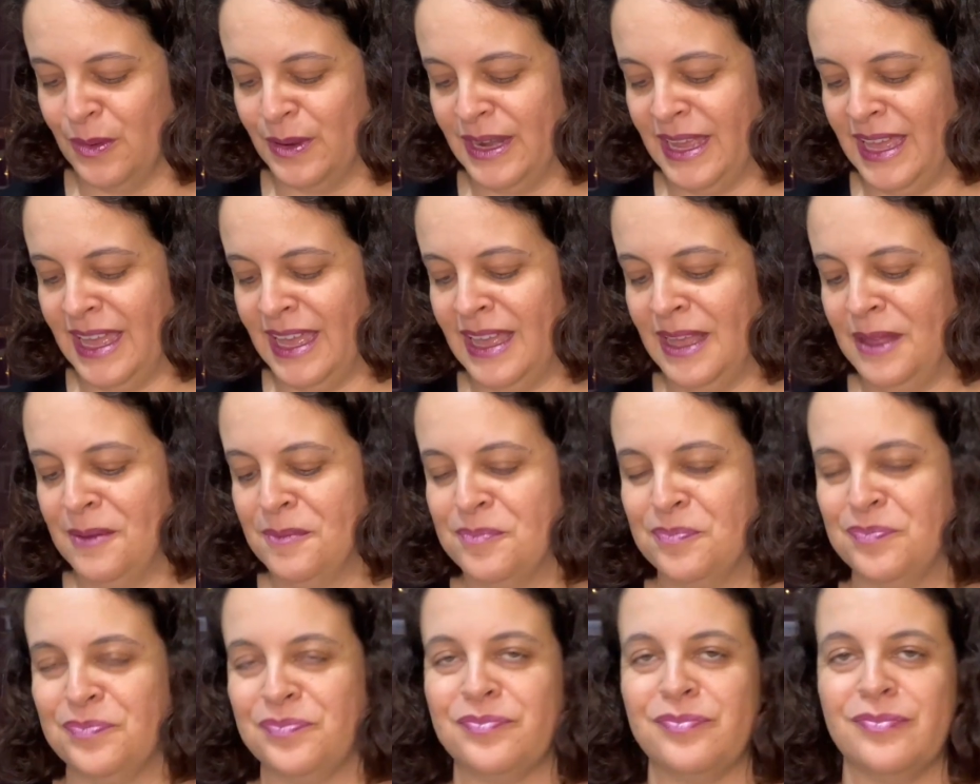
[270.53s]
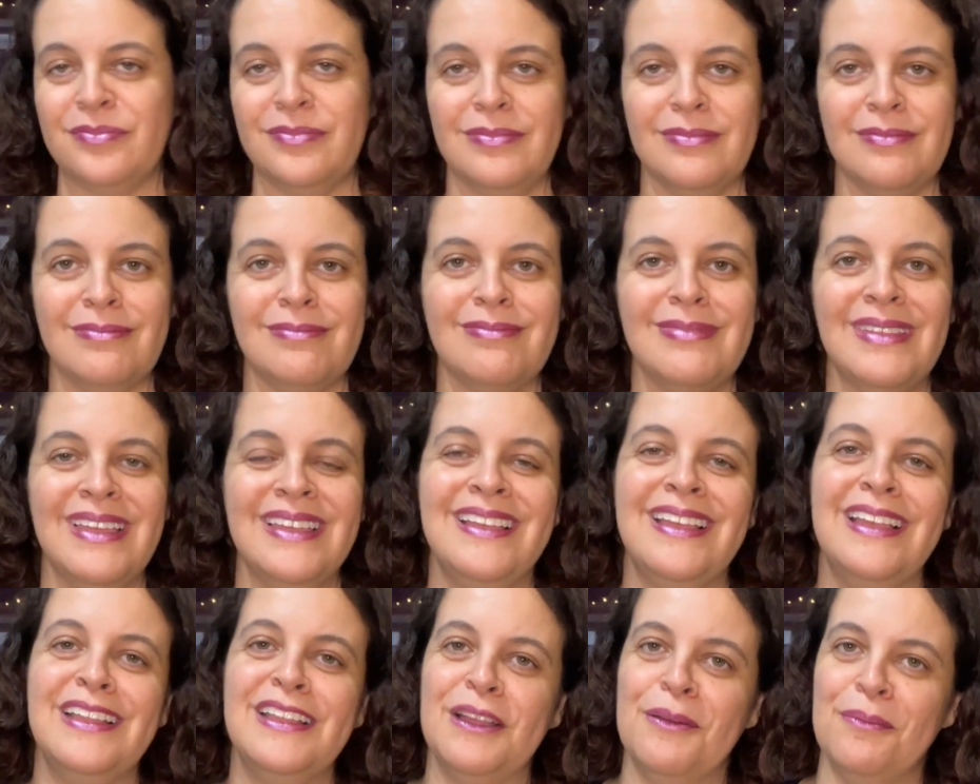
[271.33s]
né?
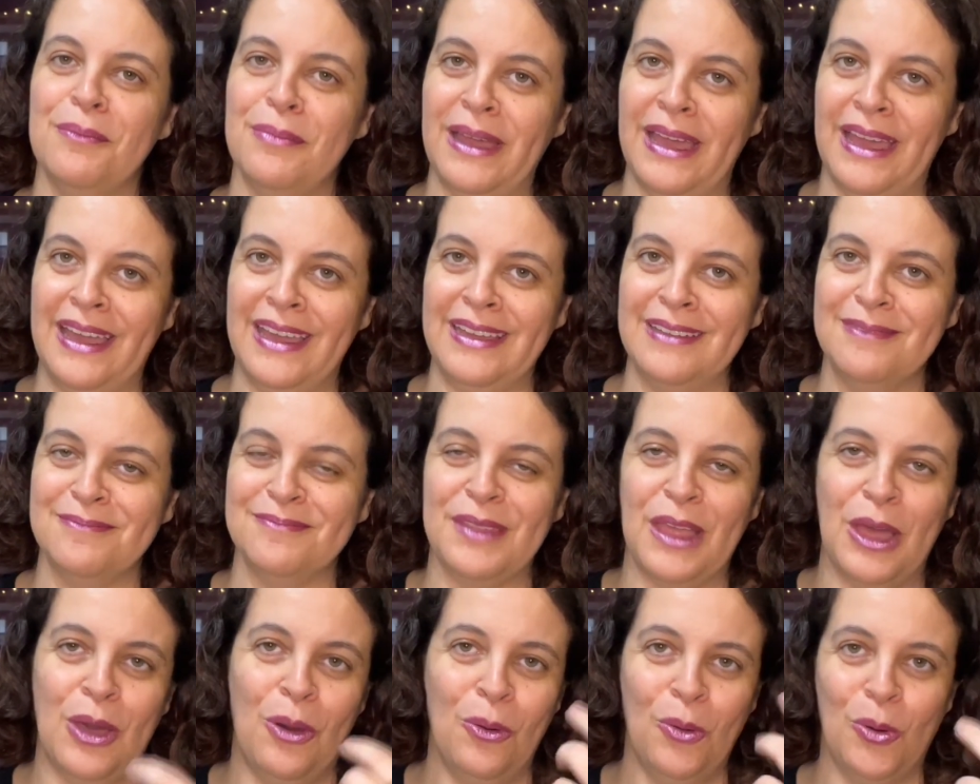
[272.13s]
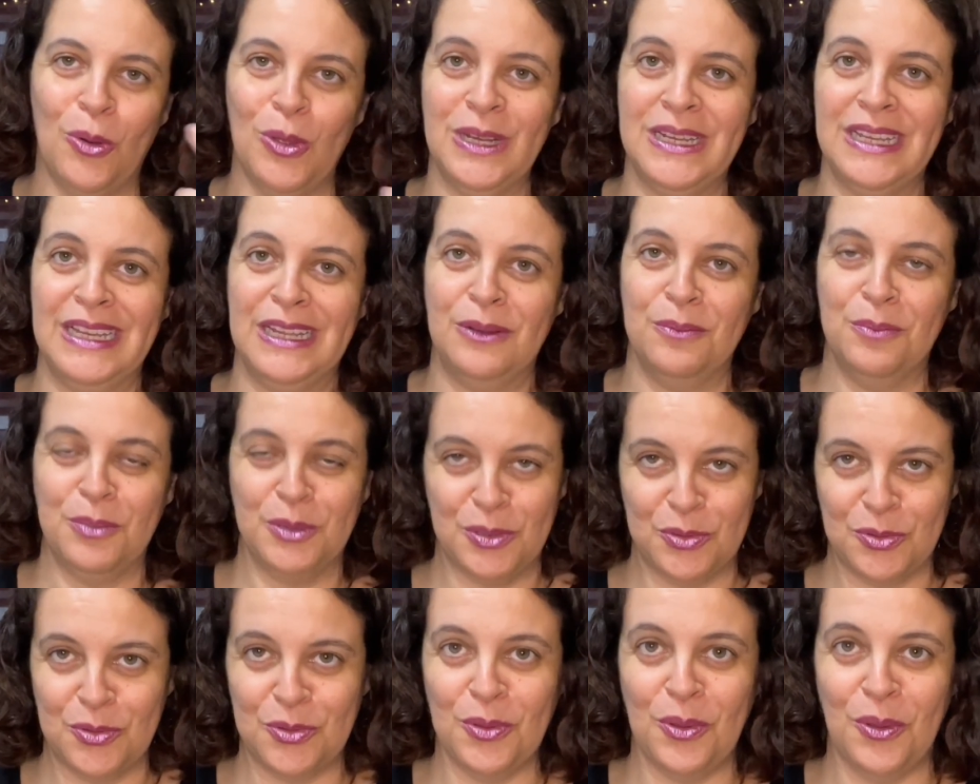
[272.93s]
Que também é um colírio
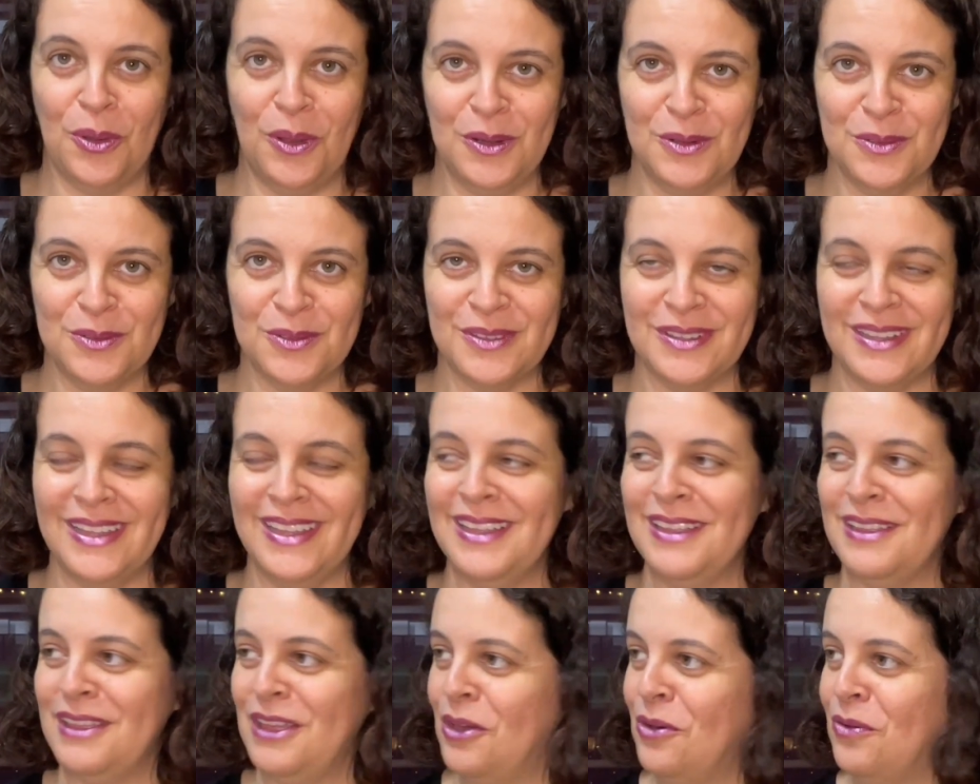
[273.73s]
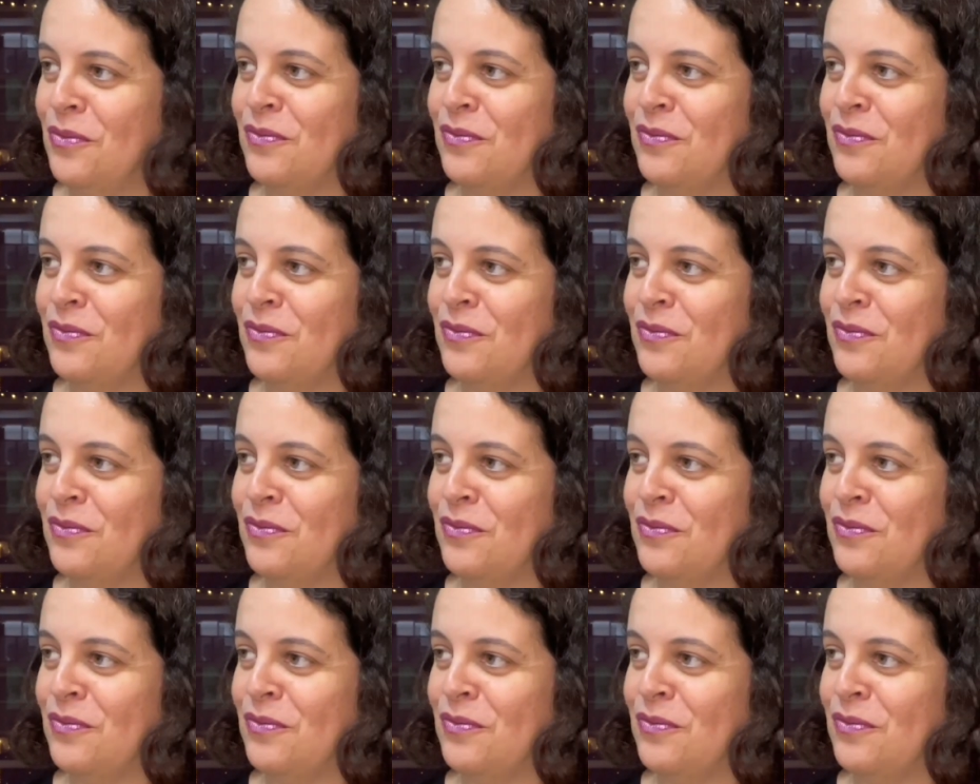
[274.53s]
para os olhos, né? Eu